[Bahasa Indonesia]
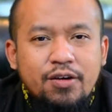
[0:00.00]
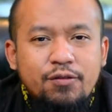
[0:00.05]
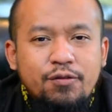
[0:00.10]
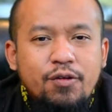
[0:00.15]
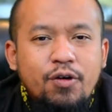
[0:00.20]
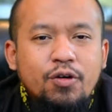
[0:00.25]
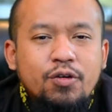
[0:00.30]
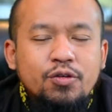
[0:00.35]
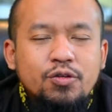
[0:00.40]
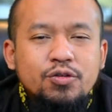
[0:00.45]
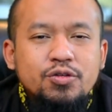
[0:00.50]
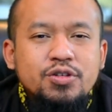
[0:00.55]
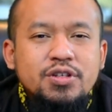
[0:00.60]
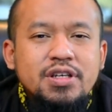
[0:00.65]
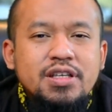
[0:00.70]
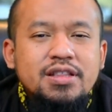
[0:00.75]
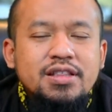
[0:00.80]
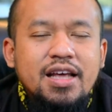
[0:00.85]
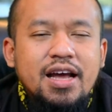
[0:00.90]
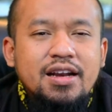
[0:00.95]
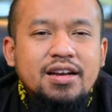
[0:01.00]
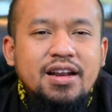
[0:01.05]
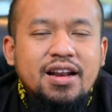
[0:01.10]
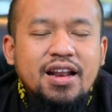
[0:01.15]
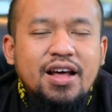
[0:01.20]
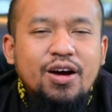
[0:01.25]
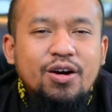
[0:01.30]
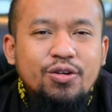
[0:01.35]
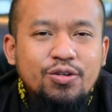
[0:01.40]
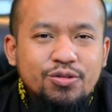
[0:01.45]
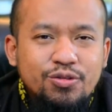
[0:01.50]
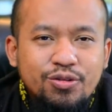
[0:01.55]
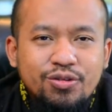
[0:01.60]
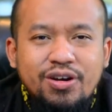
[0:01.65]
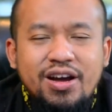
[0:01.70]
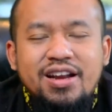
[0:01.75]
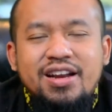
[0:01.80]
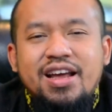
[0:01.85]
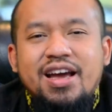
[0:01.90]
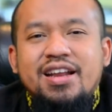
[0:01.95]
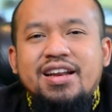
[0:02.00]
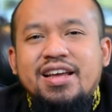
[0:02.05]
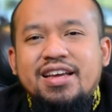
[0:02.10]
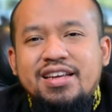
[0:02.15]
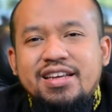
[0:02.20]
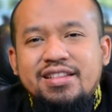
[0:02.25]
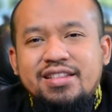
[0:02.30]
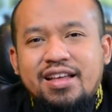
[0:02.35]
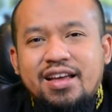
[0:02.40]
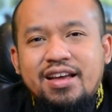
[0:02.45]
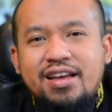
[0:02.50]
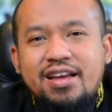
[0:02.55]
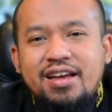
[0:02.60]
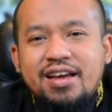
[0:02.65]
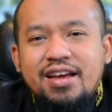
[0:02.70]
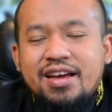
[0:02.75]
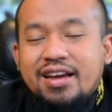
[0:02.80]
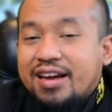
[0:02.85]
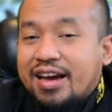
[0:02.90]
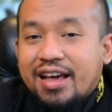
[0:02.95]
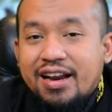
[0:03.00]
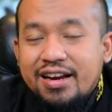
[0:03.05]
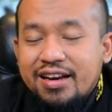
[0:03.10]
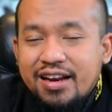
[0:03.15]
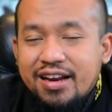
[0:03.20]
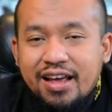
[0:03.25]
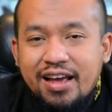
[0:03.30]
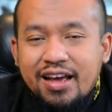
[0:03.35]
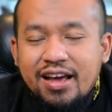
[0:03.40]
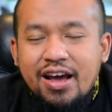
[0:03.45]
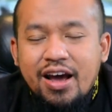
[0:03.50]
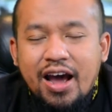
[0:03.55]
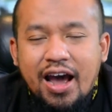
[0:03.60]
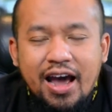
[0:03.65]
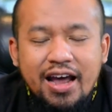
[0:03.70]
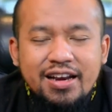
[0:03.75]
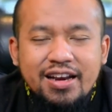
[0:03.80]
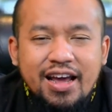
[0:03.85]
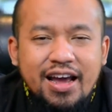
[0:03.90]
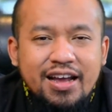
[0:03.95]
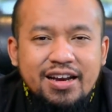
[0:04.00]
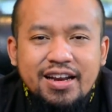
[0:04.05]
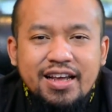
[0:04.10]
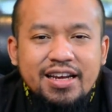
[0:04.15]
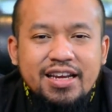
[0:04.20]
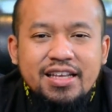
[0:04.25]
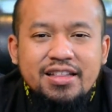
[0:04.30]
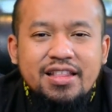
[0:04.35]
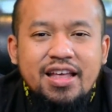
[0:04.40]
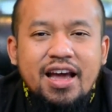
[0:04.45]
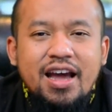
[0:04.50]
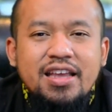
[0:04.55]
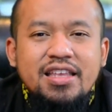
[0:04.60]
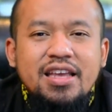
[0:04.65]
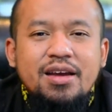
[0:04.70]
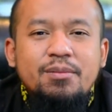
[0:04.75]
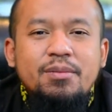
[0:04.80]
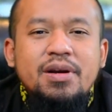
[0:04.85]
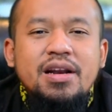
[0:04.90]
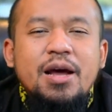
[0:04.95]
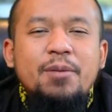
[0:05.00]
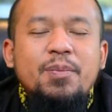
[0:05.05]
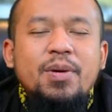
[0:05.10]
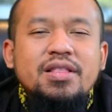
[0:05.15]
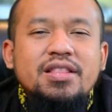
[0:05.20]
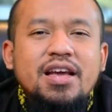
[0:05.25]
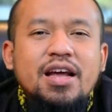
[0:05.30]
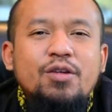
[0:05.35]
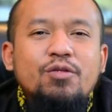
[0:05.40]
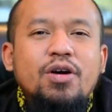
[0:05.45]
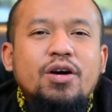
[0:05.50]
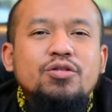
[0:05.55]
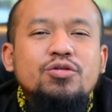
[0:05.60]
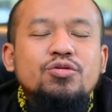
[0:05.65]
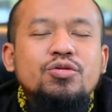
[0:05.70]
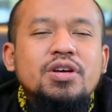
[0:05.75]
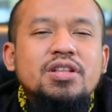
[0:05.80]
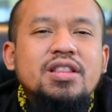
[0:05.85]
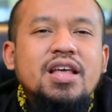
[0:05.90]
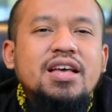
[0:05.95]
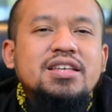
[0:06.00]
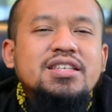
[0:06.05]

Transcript: fokus kita adalah untuk anak-anak kita karena anak-anak kita hanya mendapatkan waktu kita